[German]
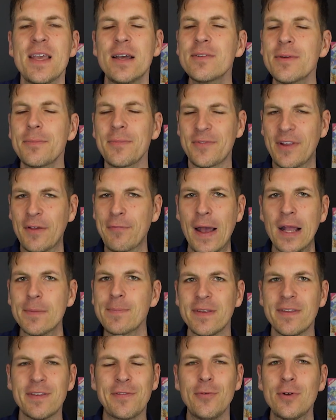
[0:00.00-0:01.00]
Ja, da fragt
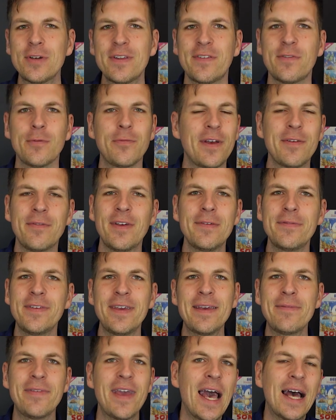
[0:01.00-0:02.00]
man sich wirklich so, weil,
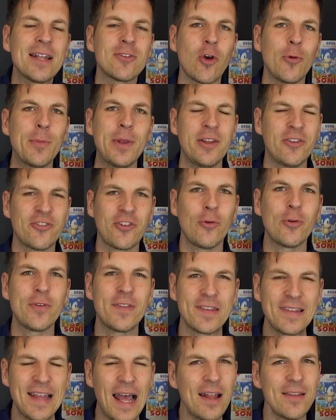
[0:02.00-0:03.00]
wer, wer, hat Tommy Lee
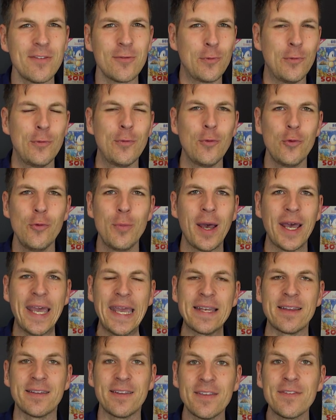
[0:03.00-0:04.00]
Jones dazu
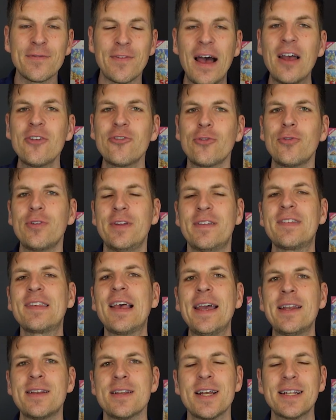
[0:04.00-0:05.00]
überredet? Das war schon die
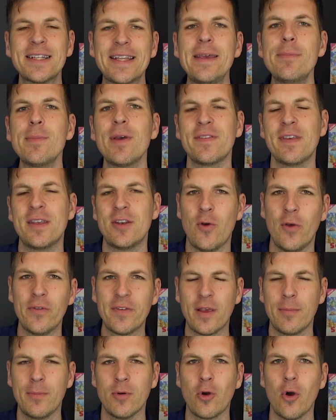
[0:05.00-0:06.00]
Zeit, nachdem er seinen
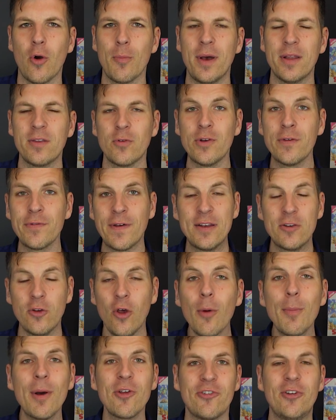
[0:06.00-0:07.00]
Oscar bekommen hatte. Und ich fand,
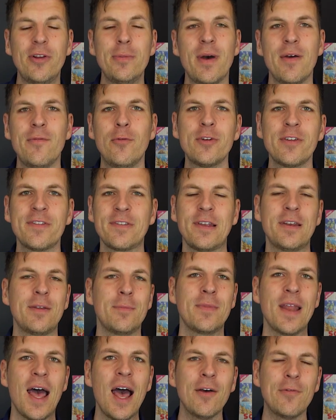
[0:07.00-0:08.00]
noch mal schlimmer wurde es dann
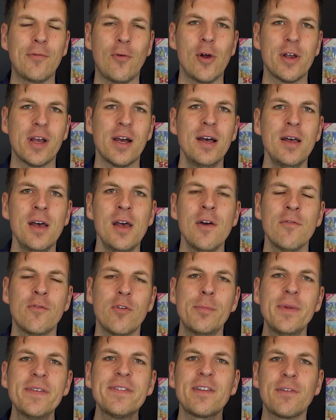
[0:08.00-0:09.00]
im Nachfolger,
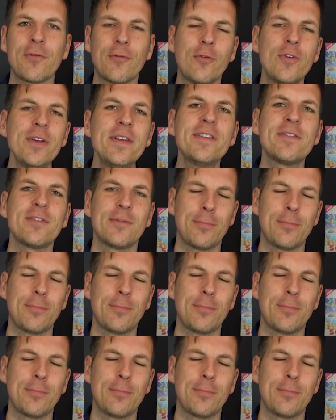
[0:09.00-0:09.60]
wo Mr. Freeze